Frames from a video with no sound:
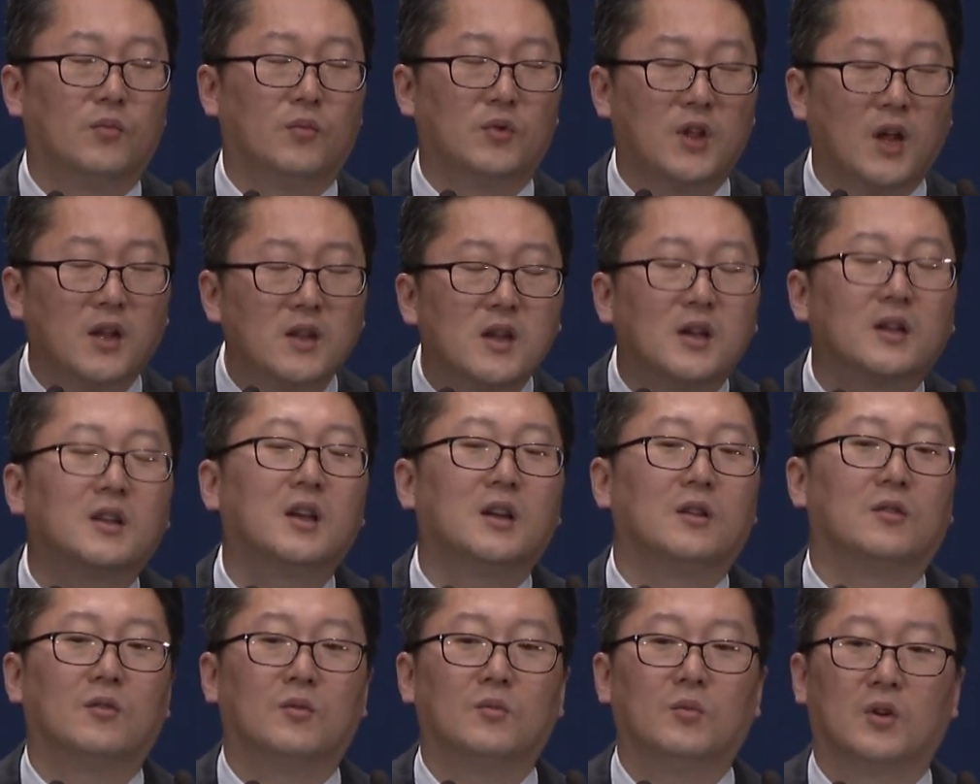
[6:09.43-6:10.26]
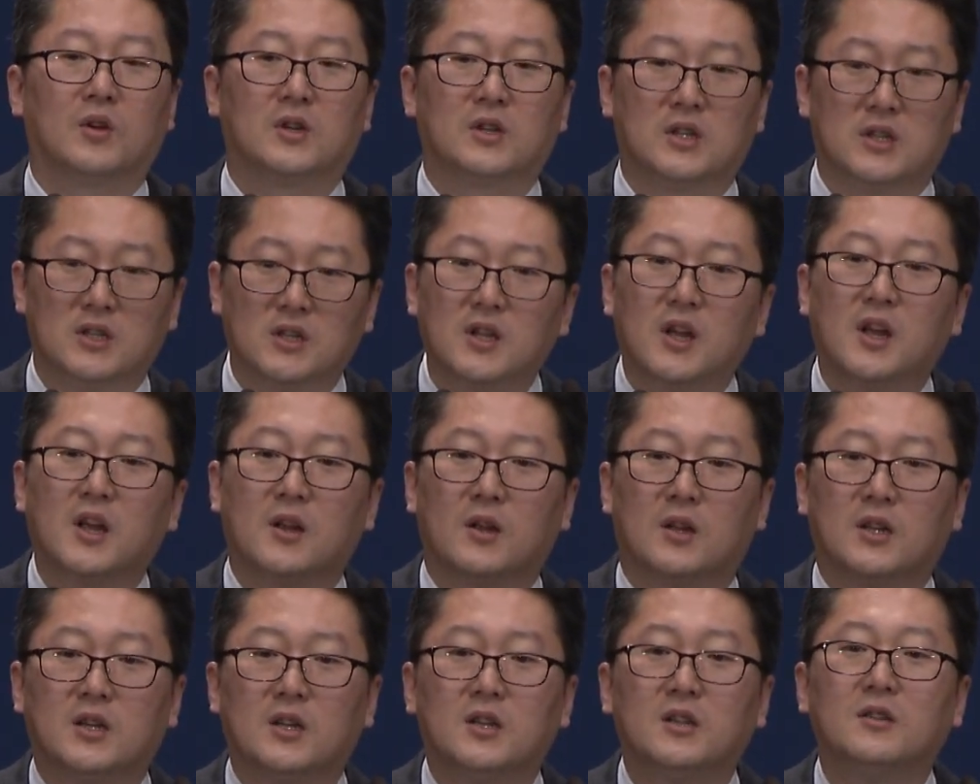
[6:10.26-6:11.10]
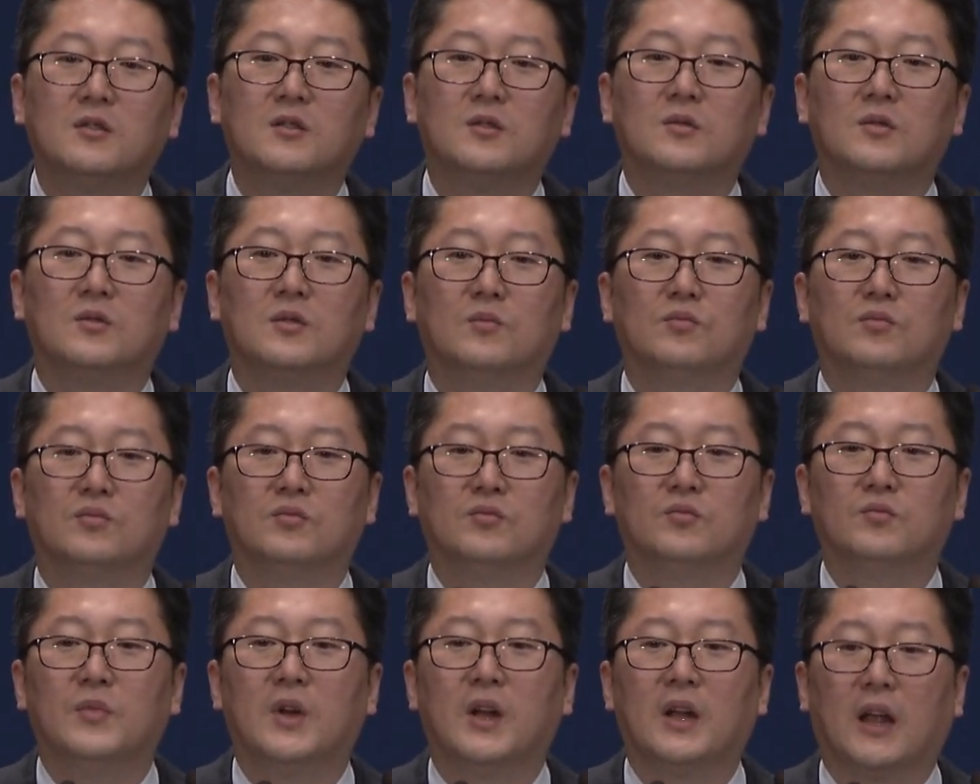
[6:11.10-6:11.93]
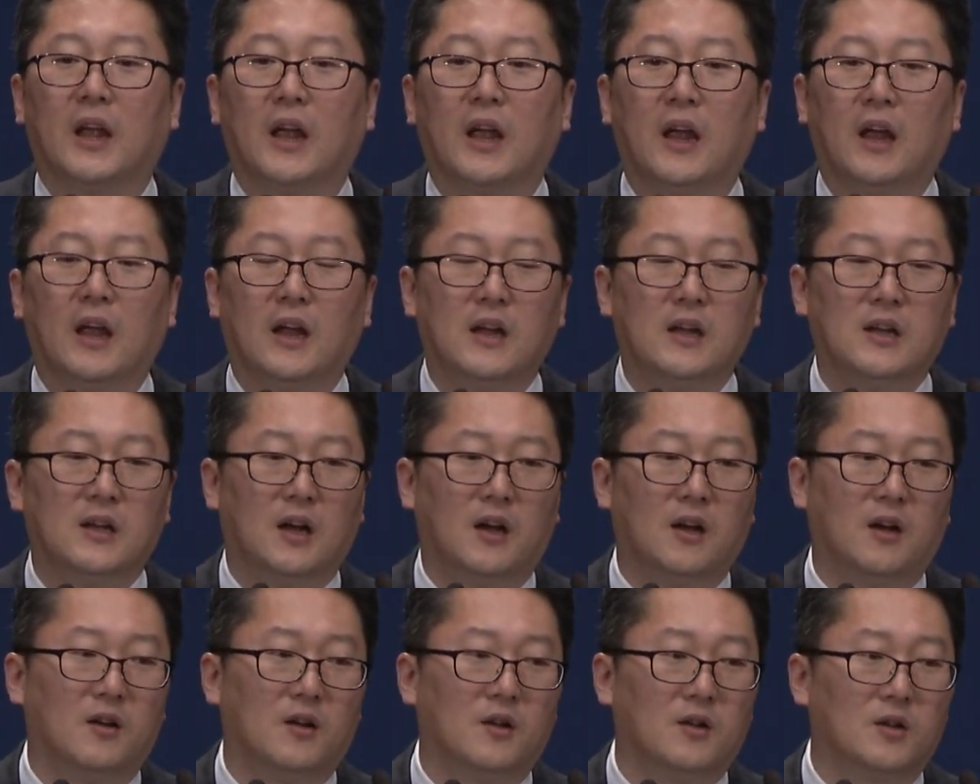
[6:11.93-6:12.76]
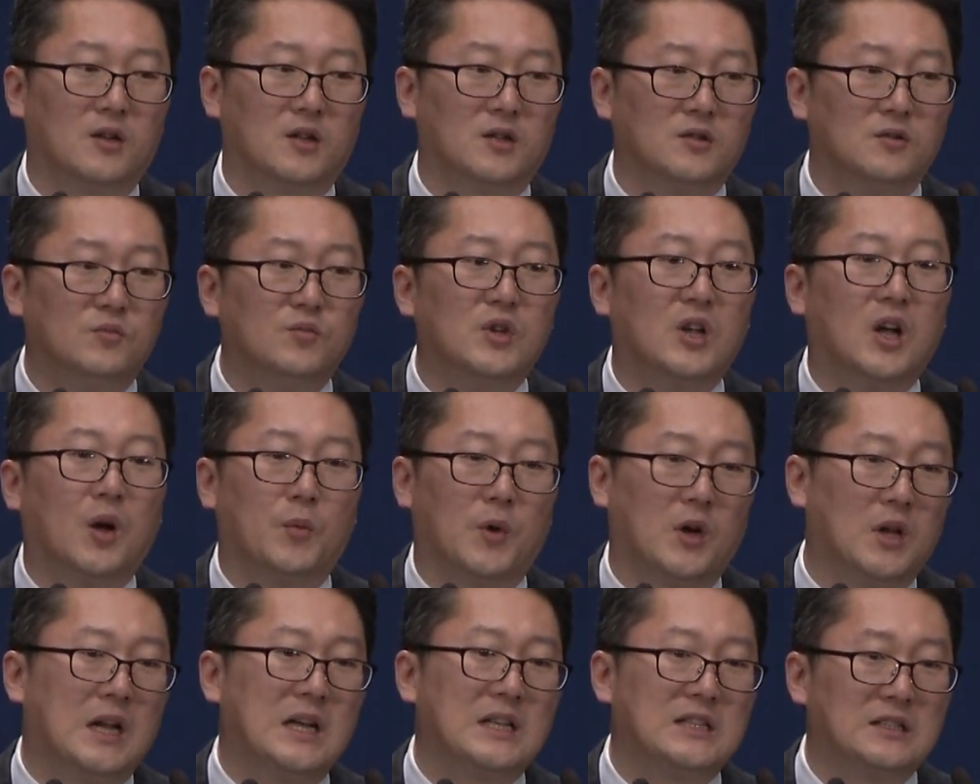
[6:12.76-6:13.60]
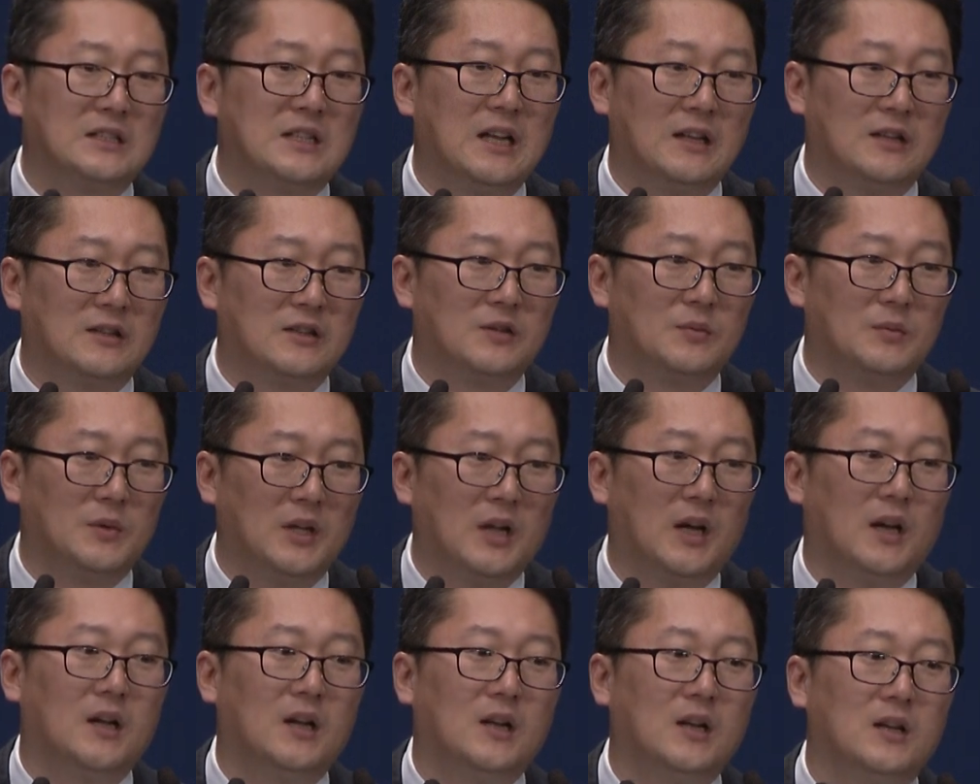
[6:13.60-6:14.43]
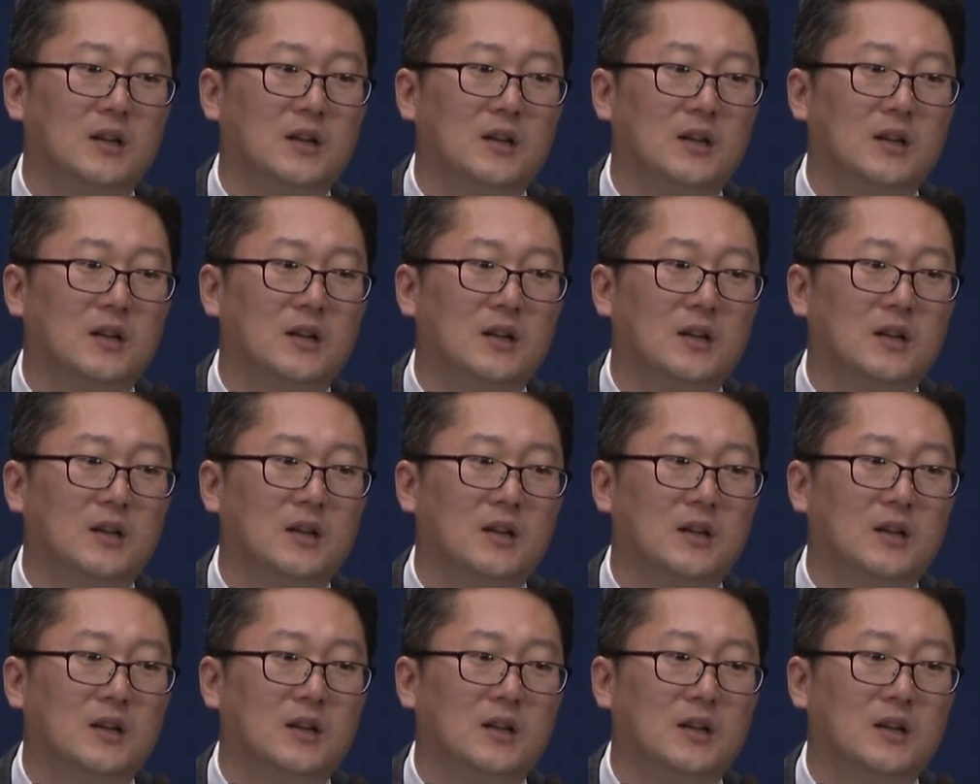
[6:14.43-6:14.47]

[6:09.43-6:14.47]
생략해도 뭐 크게 큰 문맥의 어, 의미가 변하지는 않습니다.